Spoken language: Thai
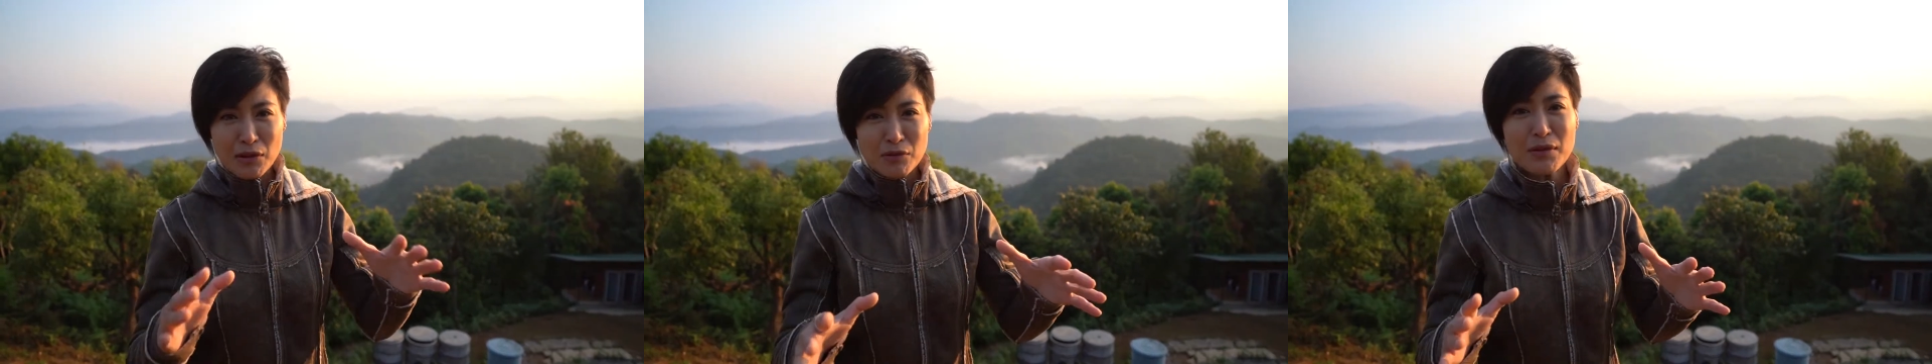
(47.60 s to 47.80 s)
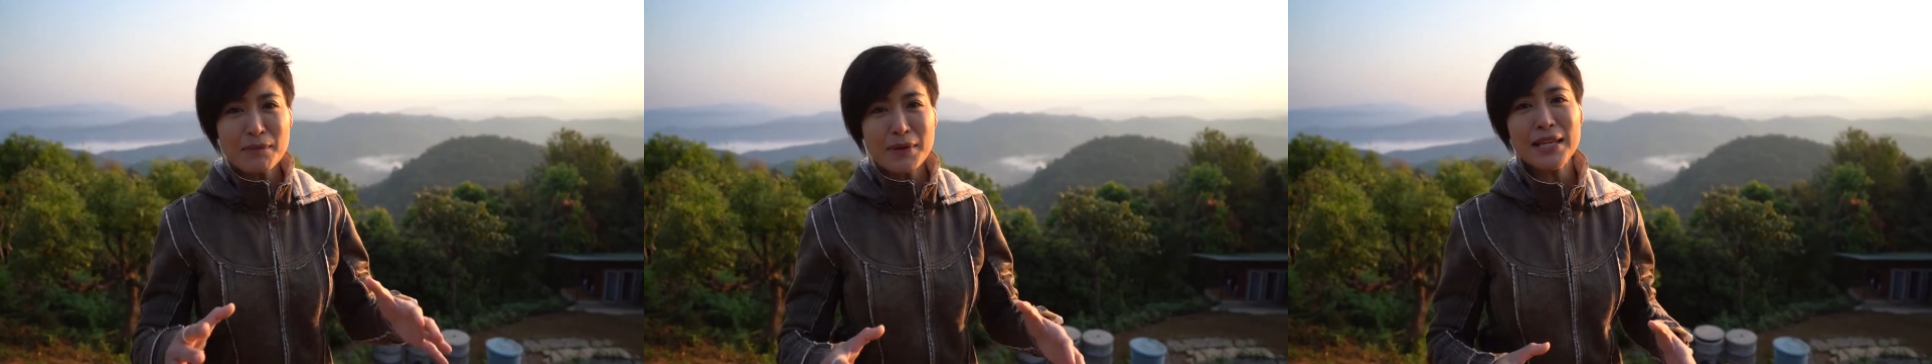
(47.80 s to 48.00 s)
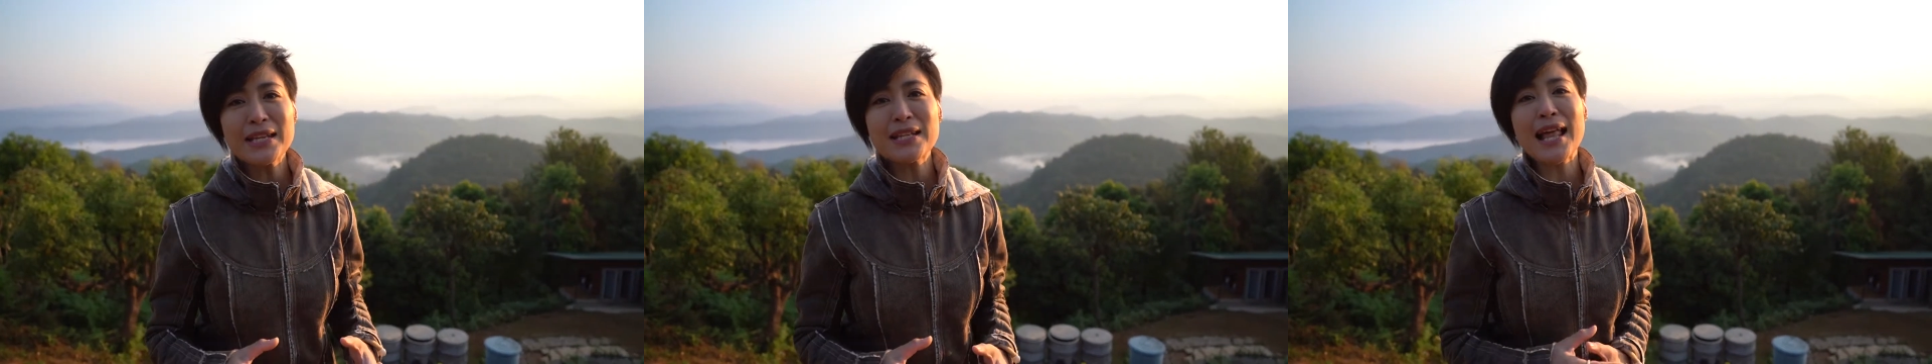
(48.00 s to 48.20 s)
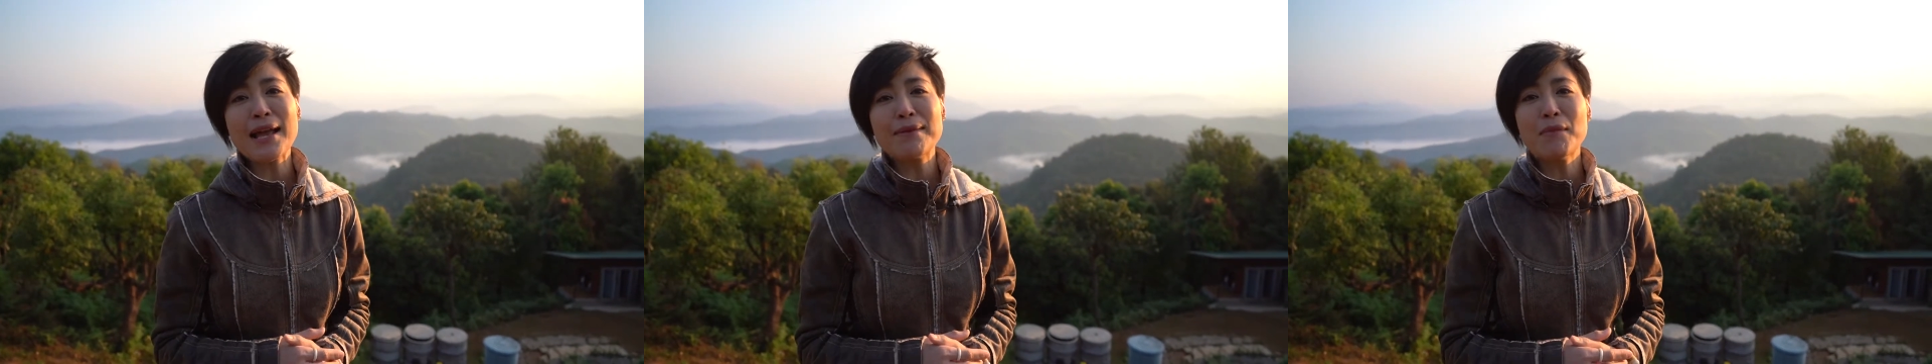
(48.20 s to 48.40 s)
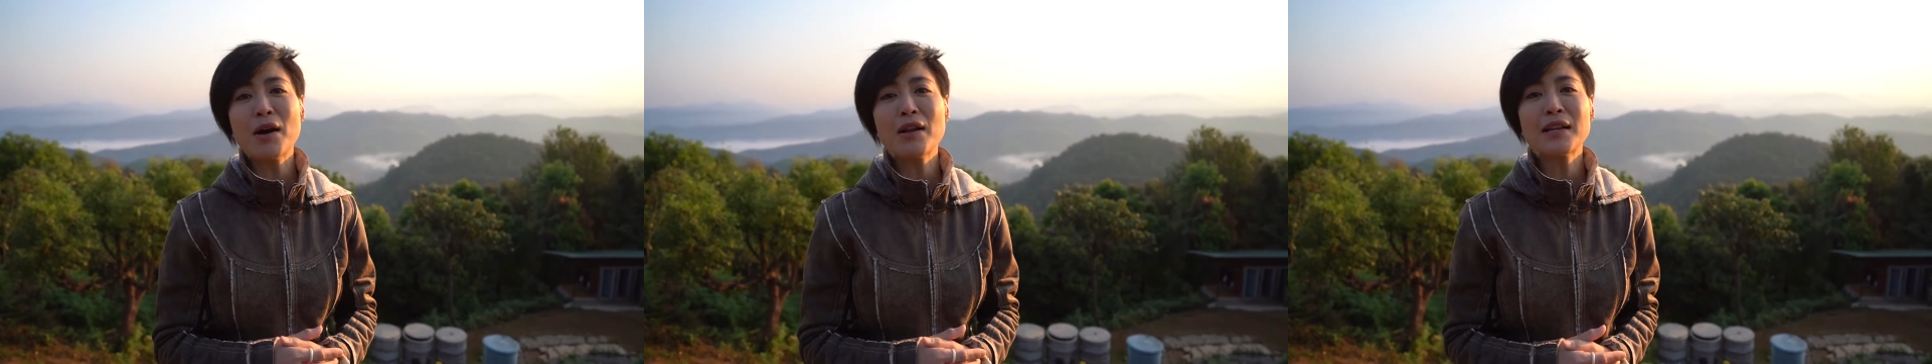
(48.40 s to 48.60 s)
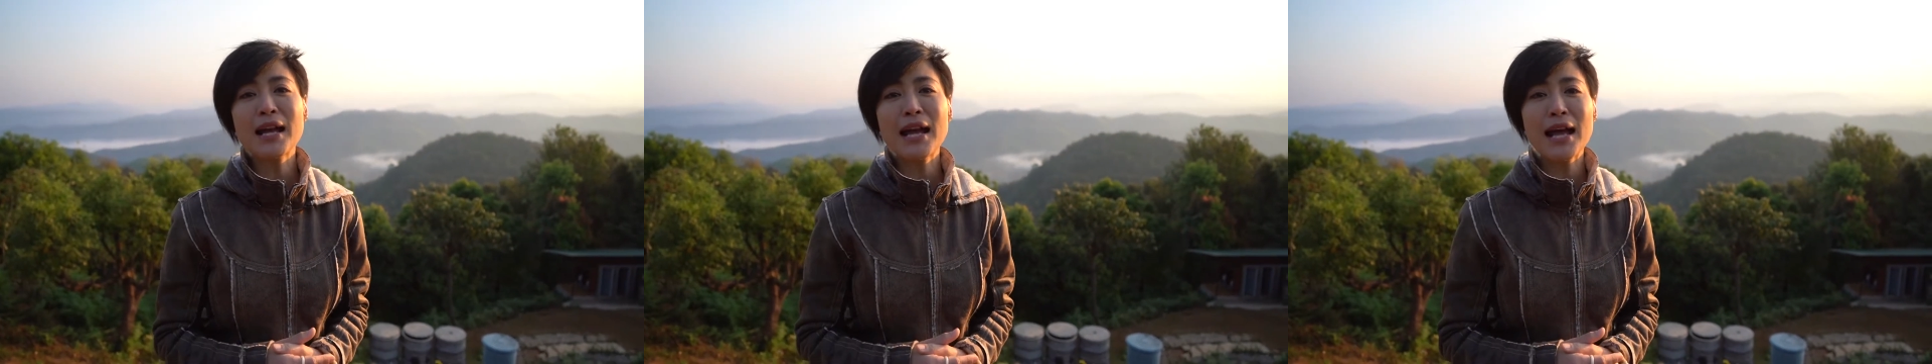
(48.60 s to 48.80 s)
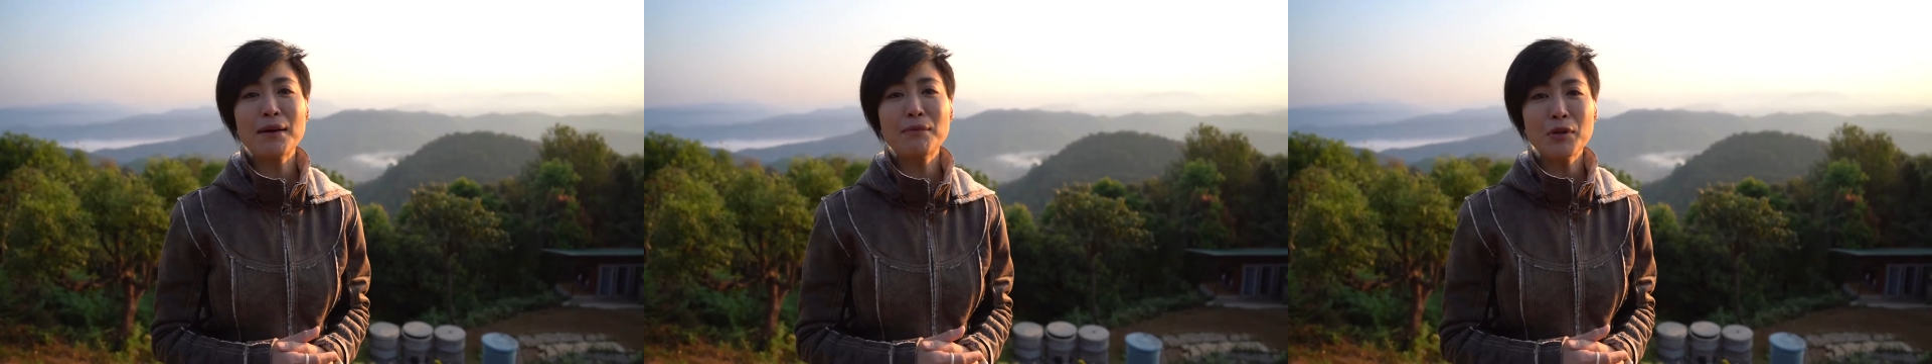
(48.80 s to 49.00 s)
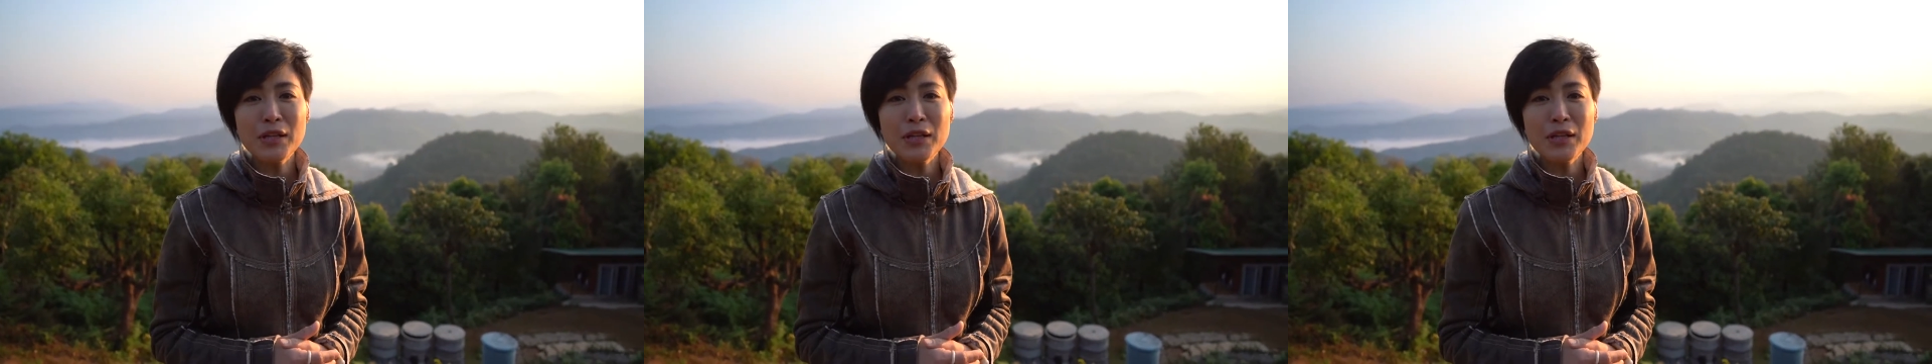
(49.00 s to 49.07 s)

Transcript: เรายังมีอีกหลายม่อนนะคะ